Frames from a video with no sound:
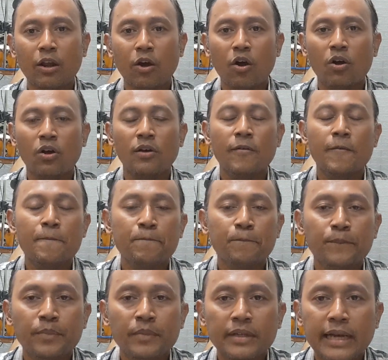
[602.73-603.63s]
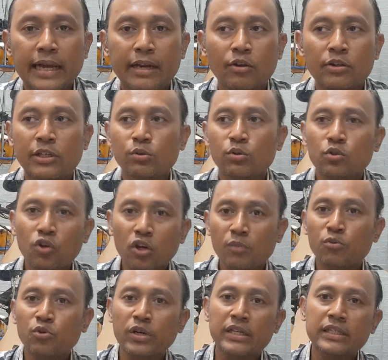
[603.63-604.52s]
celong kalau
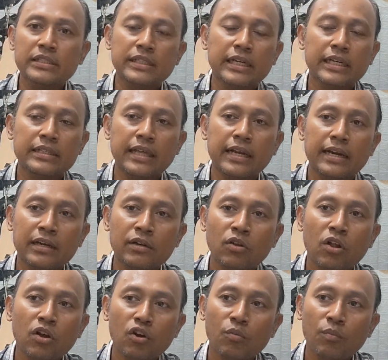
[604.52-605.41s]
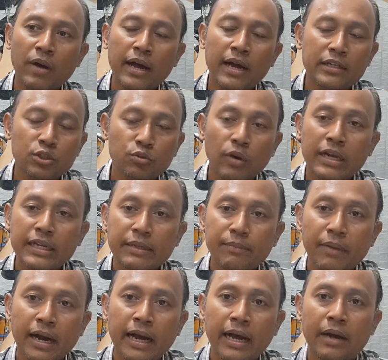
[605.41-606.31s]
diukur mungkin sekitar 0,25
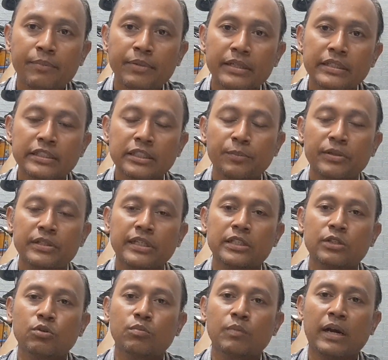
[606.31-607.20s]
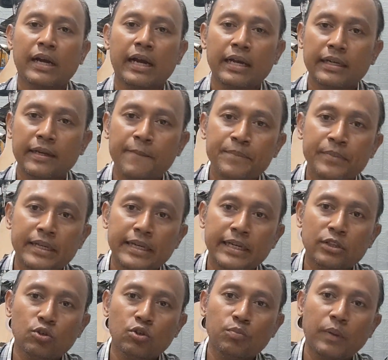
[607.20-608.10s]
biasanya seperti itu. Maka
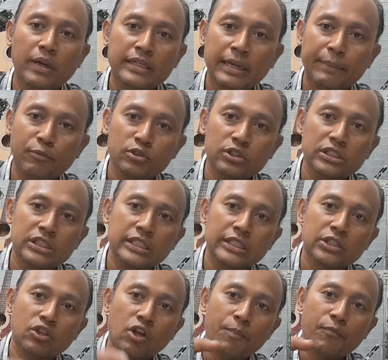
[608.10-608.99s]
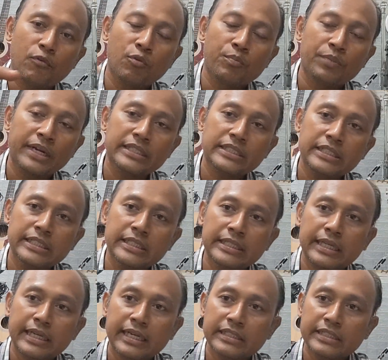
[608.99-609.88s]
itu pada posisi top
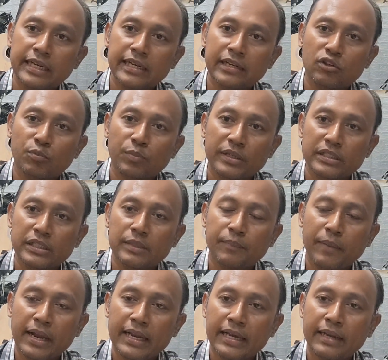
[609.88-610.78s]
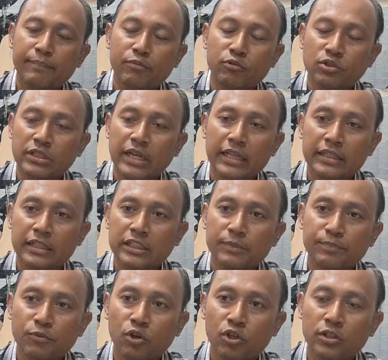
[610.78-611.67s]
kompresi, ring shaker kompresi paling puncak
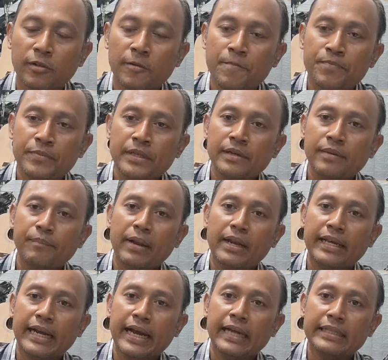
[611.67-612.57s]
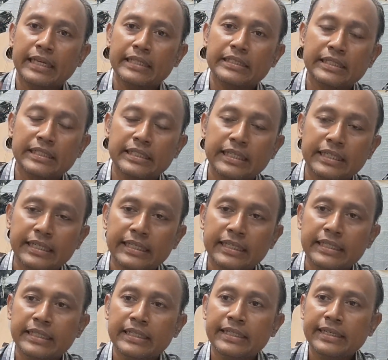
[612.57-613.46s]
tersebut, paling atas
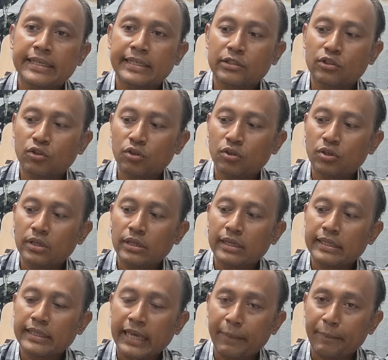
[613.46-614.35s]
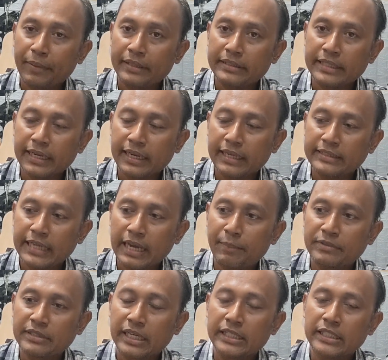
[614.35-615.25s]
sendiri itu gap ring
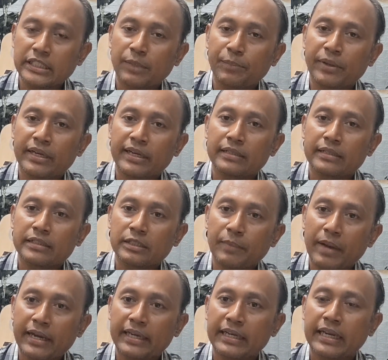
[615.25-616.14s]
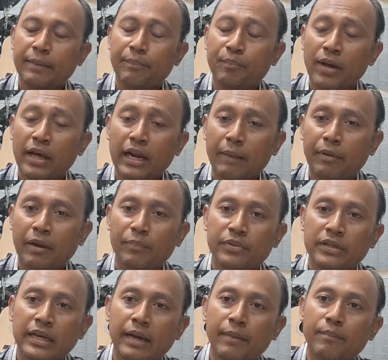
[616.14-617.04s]
shakernya menjadi semakin lebar
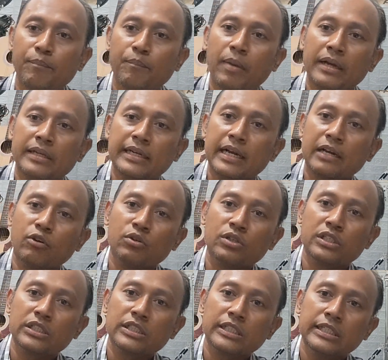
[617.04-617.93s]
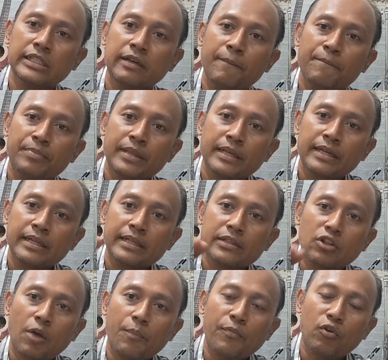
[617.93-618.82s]
apabila pada kondisi
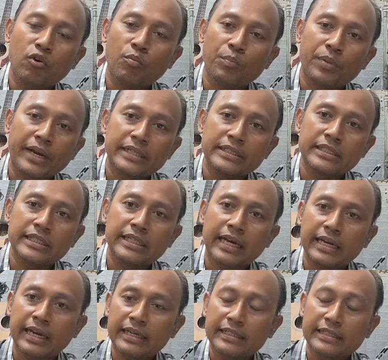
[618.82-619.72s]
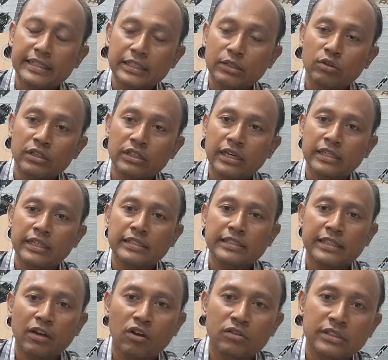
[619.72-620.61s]
top kompresi karena di situ
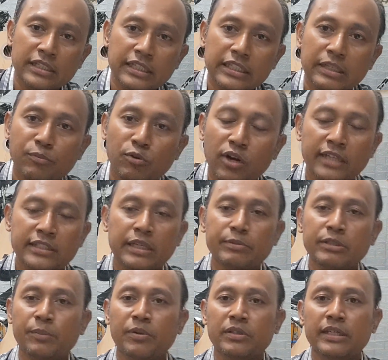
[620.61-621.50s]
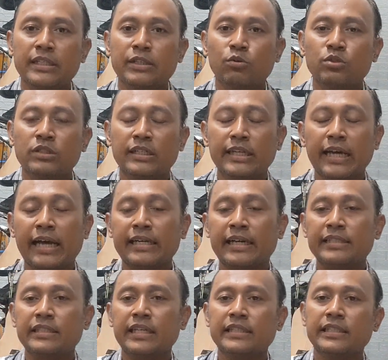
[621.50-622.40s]
celong. Jadi timbul asap seperti itu. Jadi
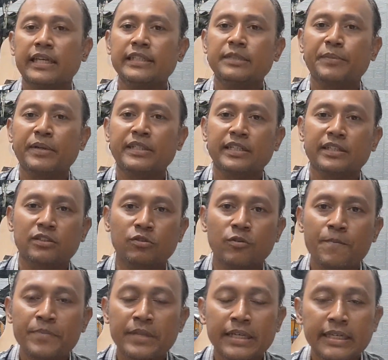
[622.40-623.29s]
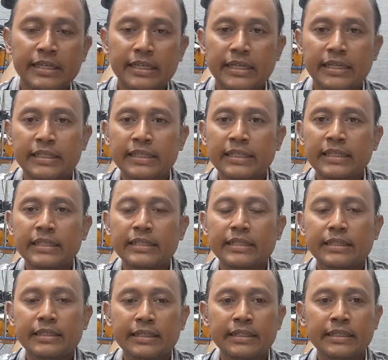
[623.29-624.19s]
analisa saya seperti itu. Ini
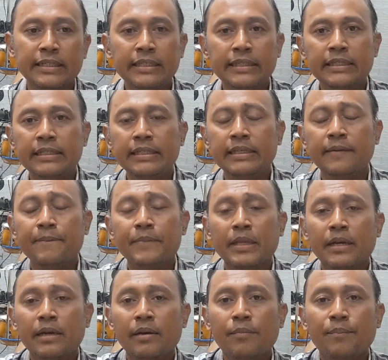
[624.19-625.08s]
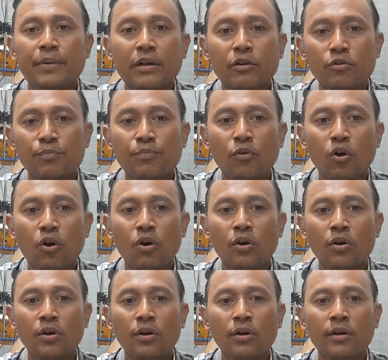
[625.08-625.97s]
ini
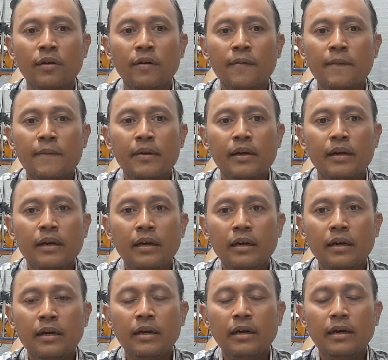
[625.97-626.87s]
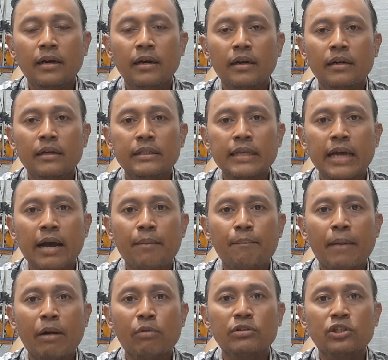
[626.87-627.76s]
berhubung uh,
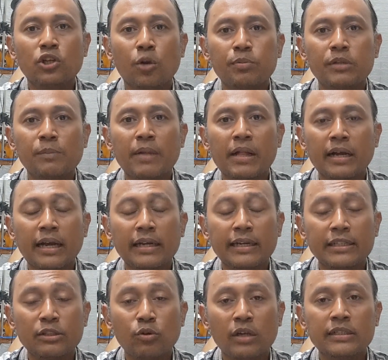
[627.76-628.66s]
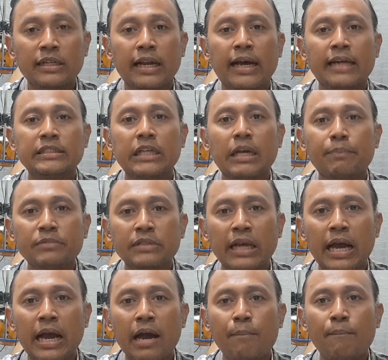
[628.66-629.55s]
yang mau dioptimalkan itu adalah
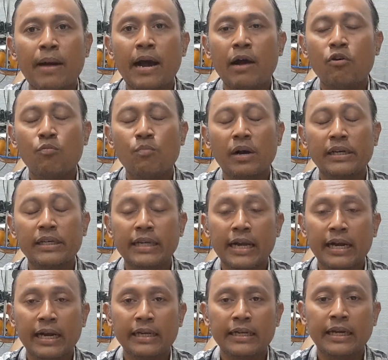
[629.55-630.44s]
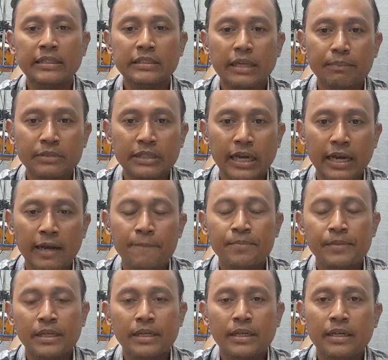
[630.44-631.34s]
asapnya, mau menghilangkan
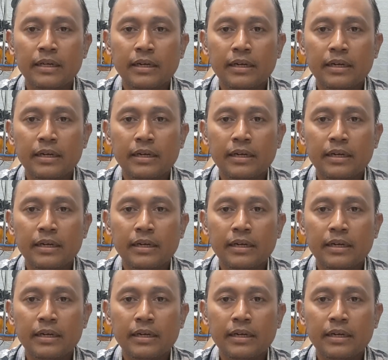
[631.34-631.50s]
asapnya,